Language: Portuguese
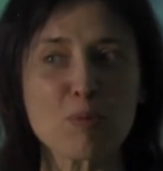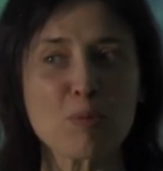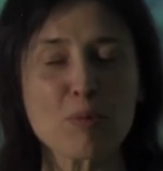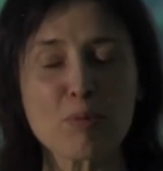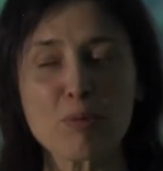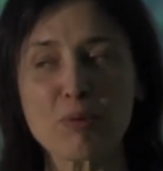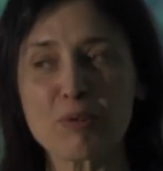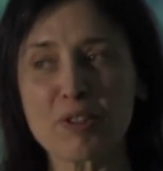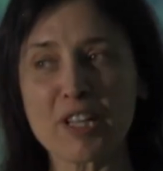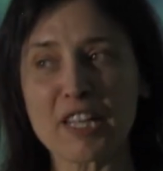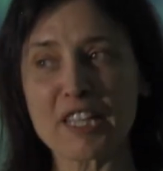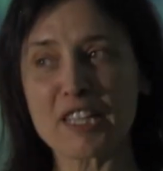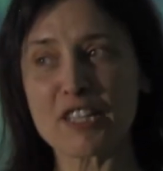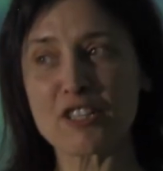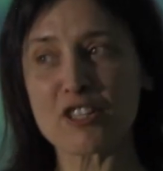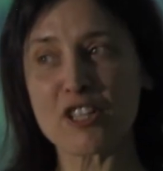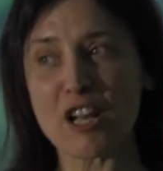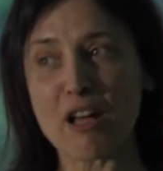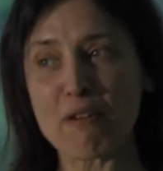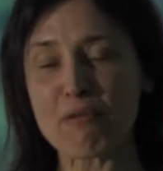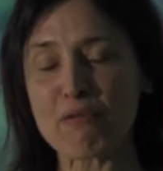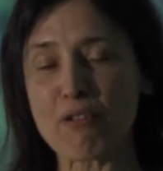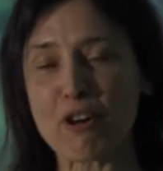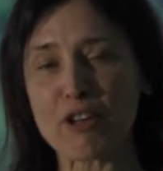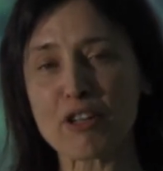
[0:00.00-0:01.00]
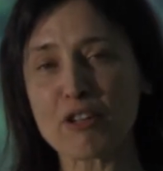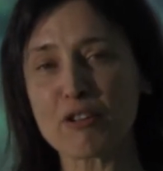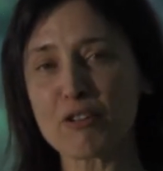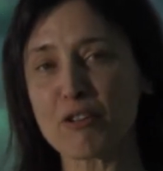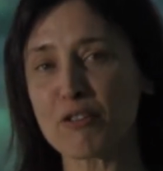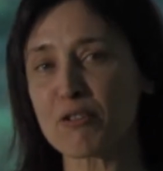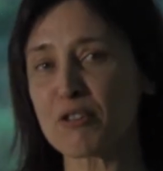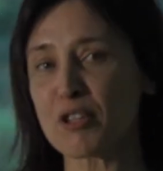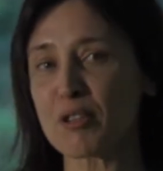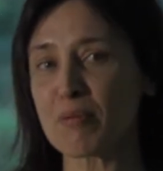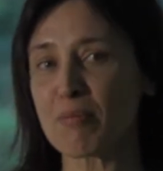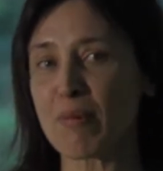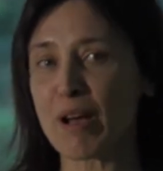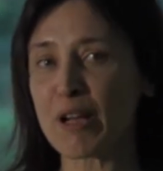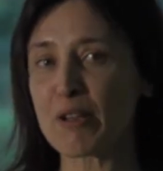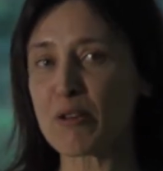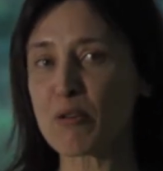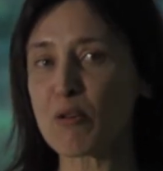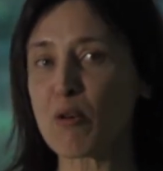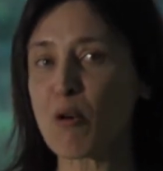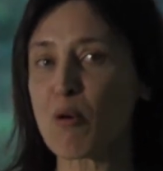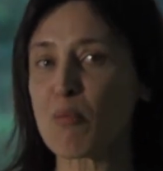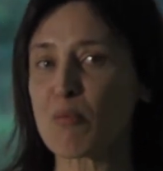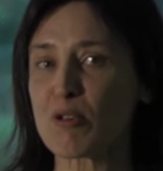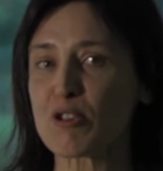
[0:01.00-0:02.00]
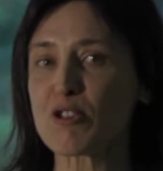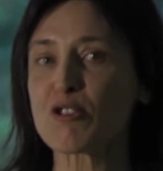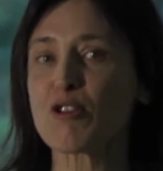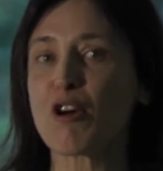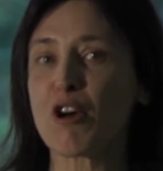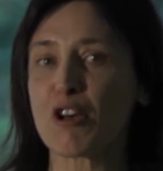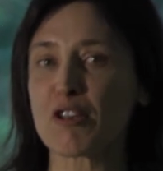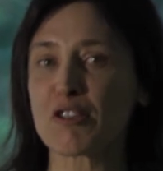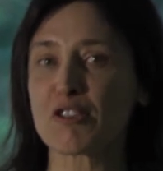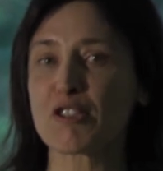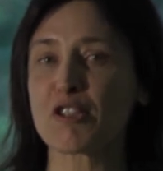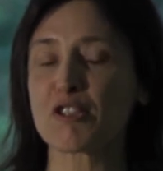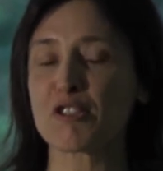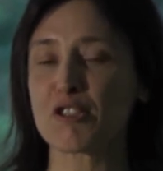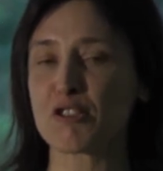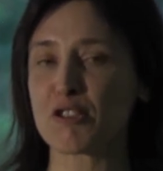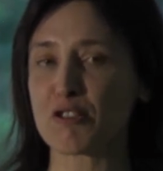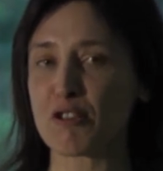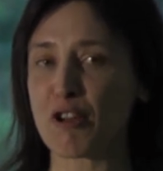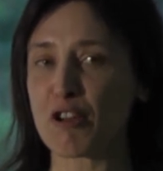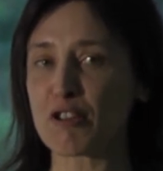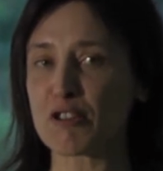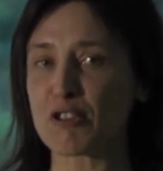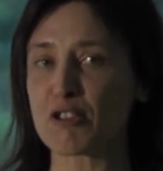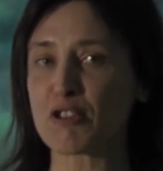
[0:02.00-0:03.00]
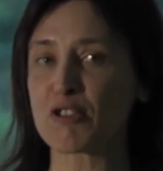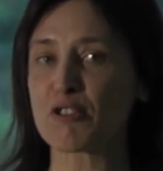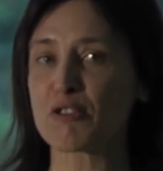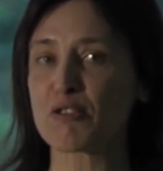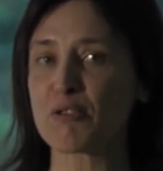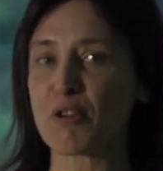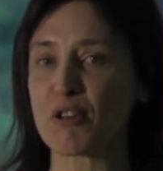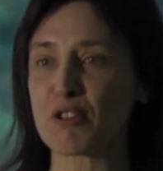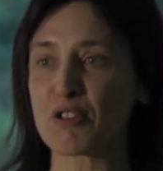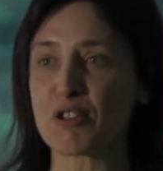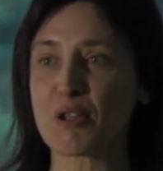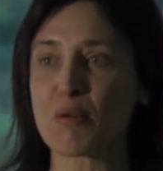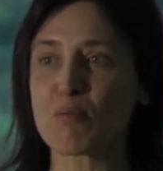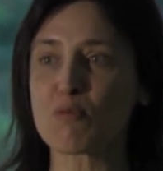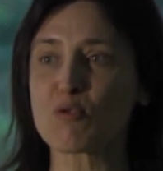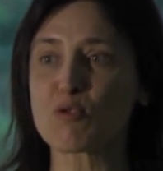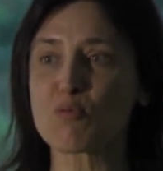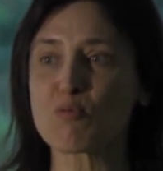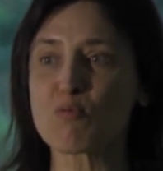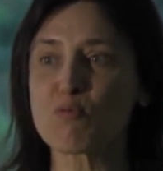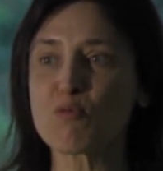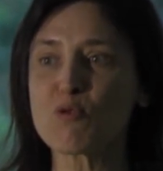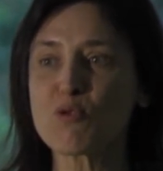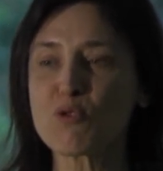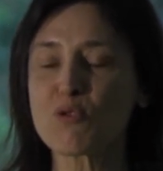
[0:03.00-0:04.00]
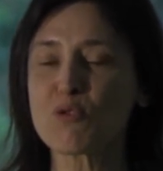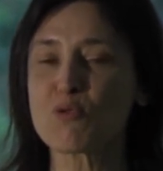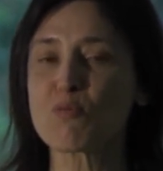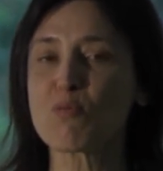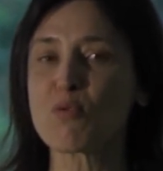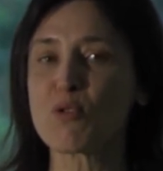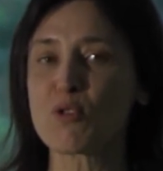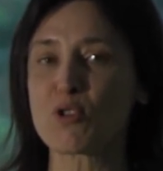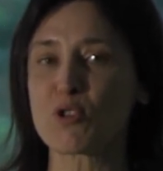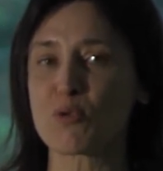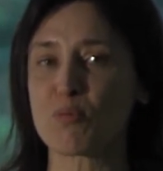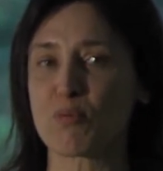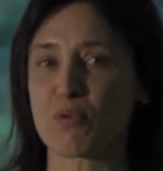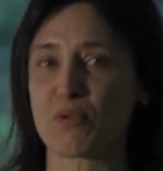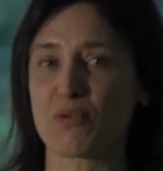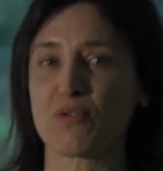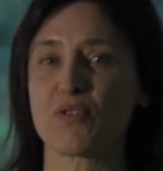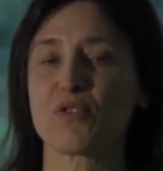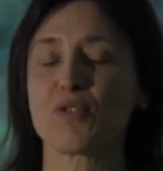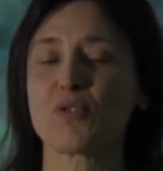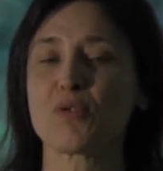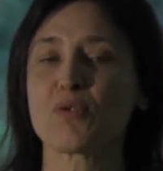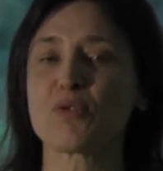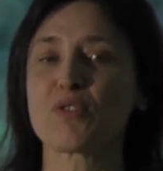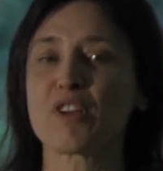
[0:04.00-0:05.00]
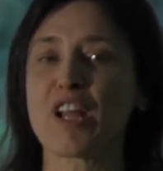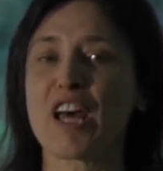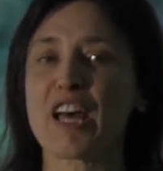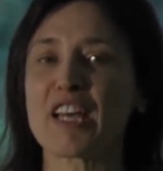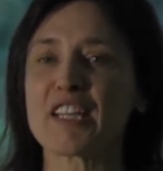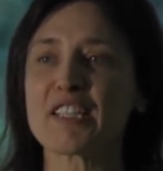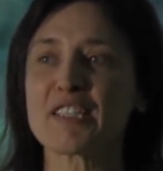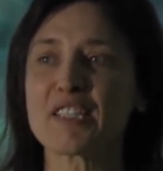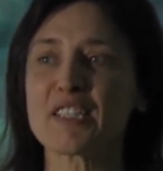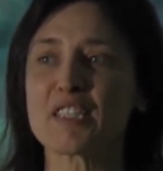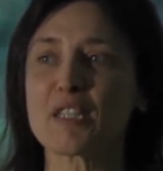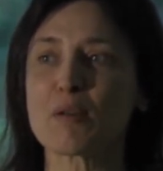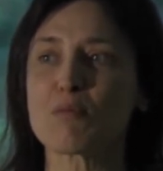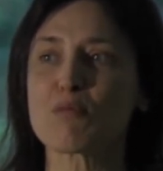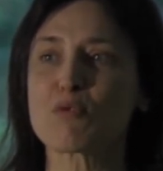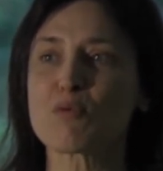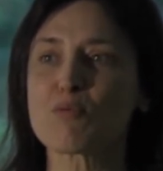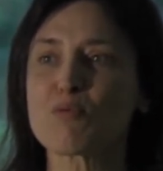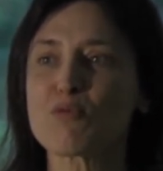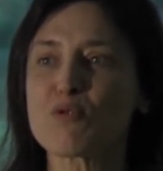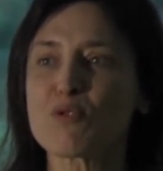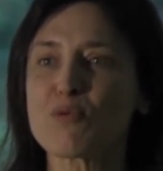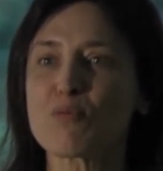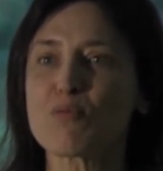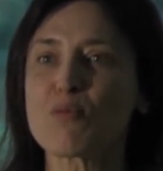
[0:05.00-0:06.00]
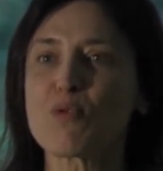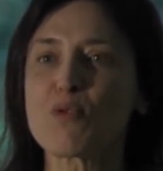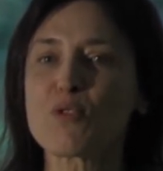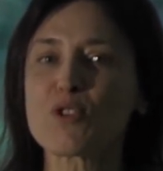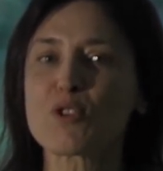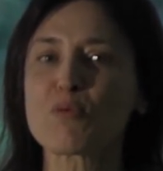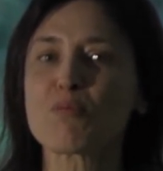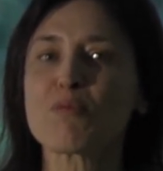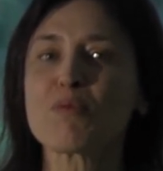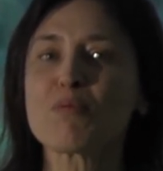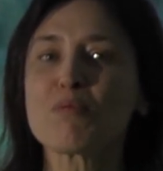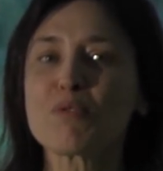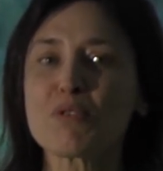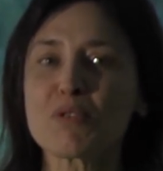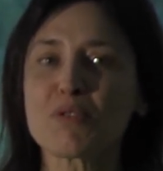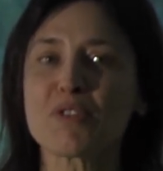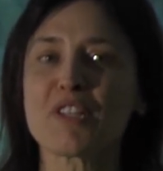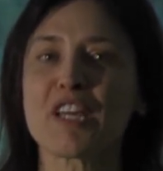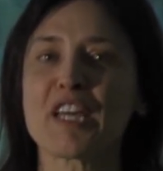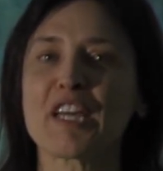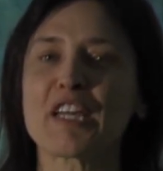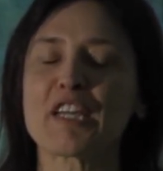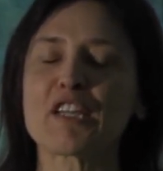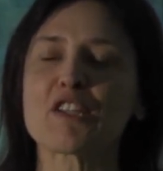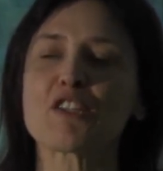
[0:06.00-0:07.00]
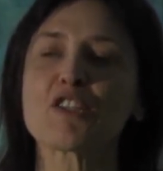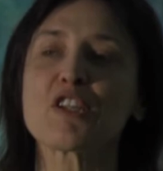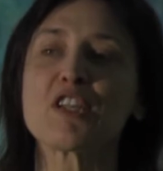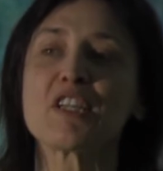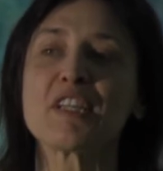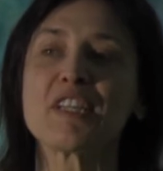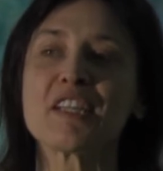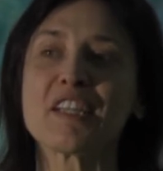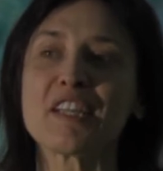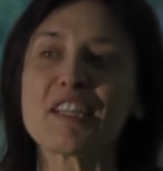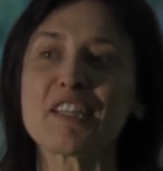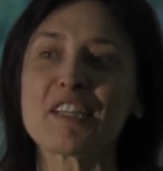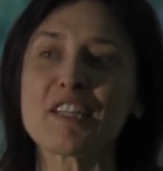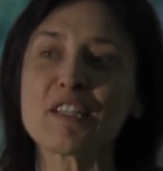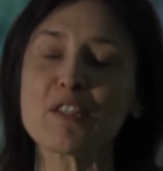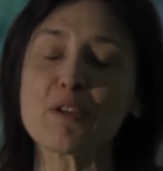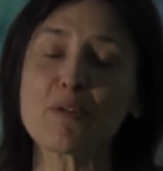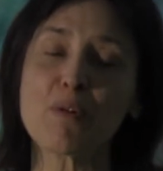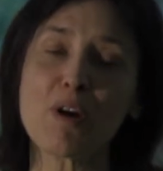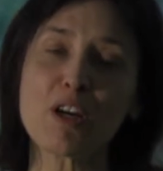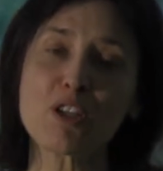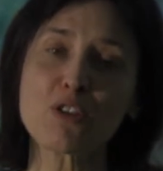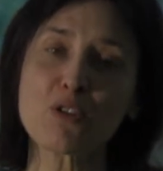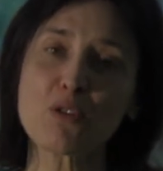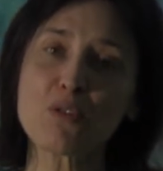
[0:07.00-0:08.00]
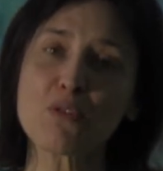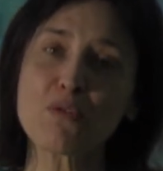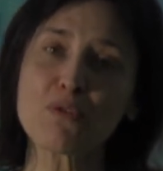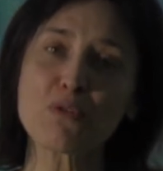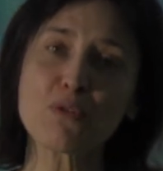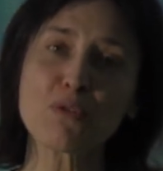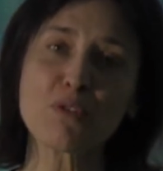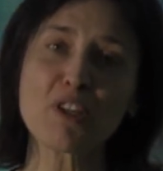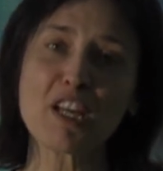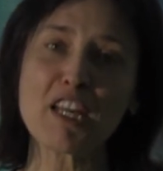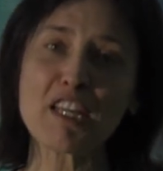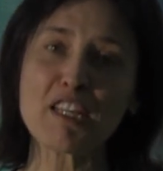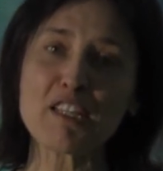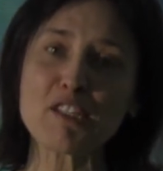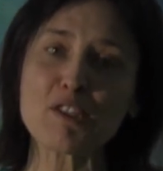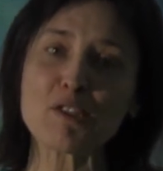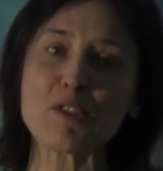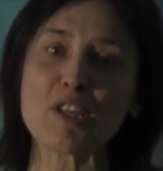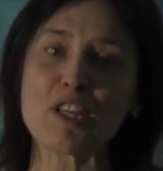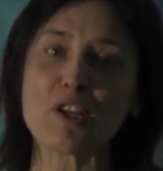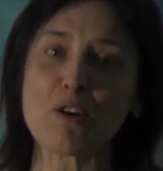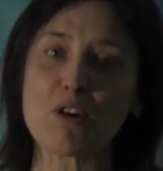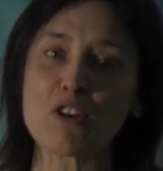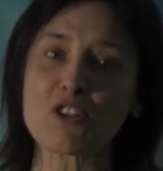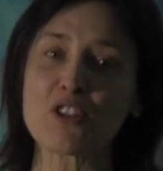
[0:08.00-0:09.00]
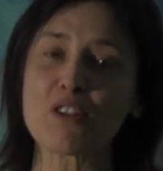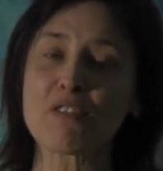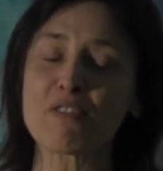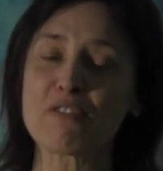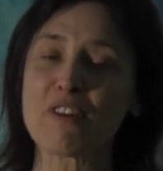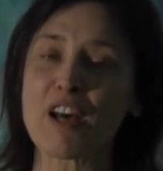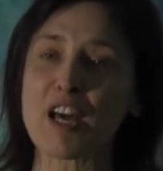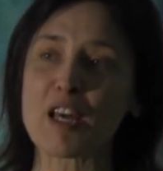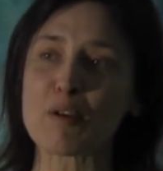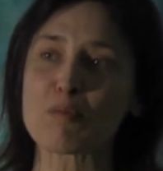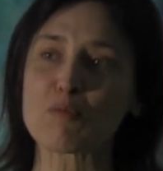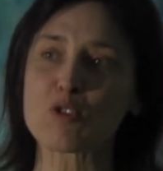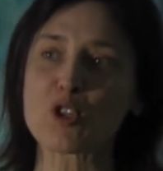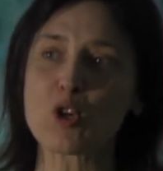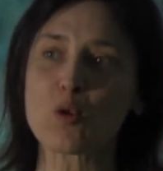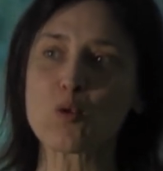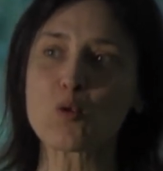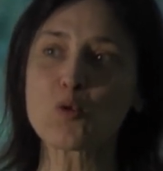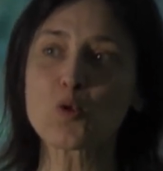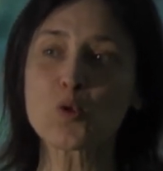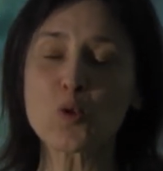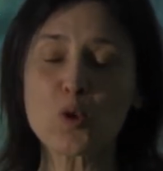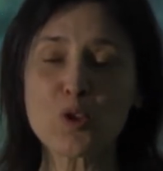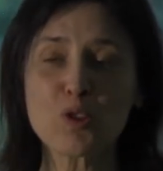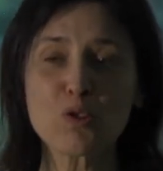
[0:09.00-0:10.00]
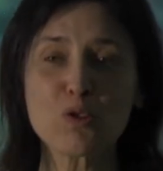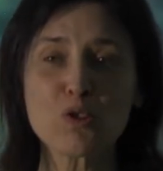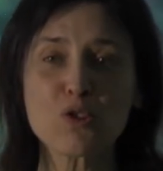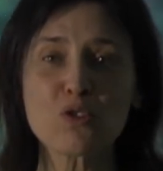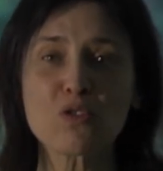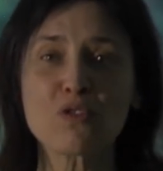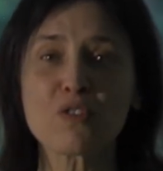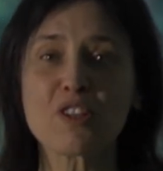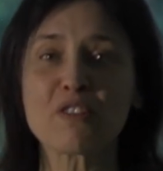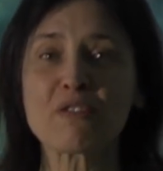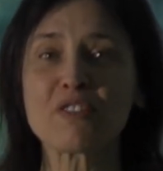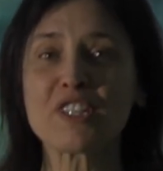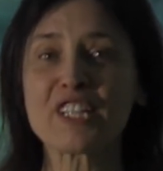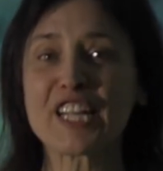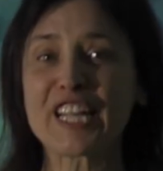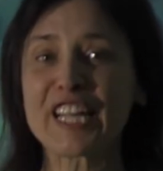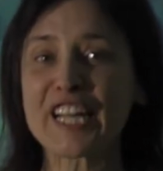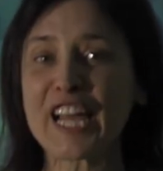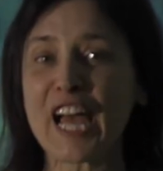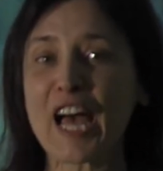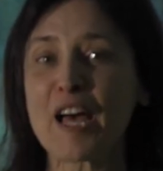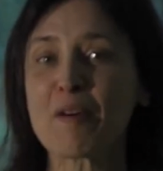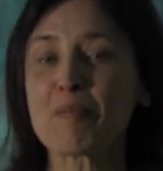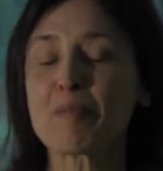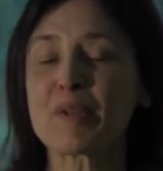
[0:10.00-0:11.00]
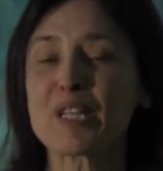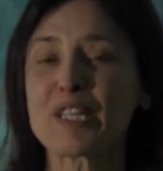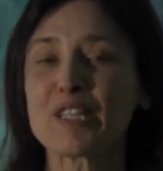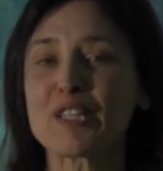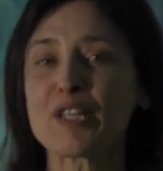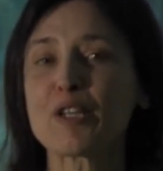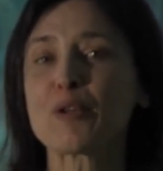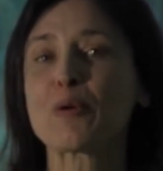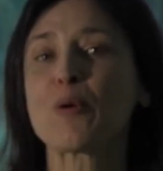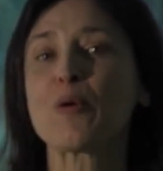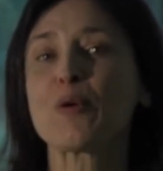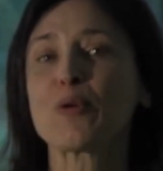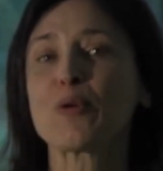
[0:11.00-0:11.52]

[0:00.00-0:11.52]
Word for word: as bibliotecas lá fora não trabalham como as nossas. As nossas nós temos muito bons profissionais e temos muito boas bibliotecas. Então eu acho que o futuro é isso, é nós levarmos os outros virem cá aprender